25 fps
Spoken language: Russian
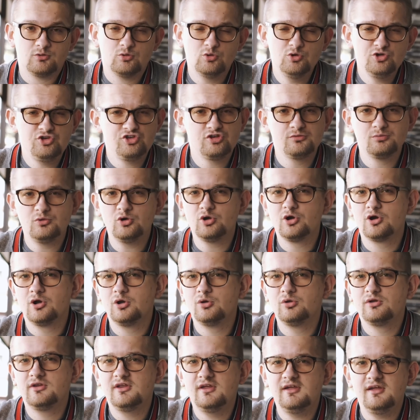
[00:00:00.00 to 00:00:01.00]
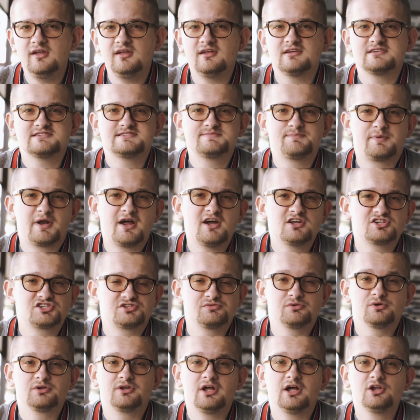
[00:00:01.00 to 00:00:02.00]
Очень много людей
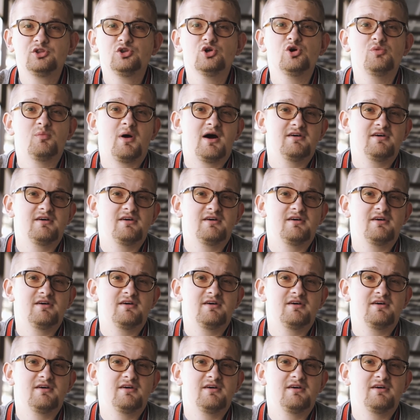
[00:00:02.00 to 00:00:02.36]
спрашивают о том,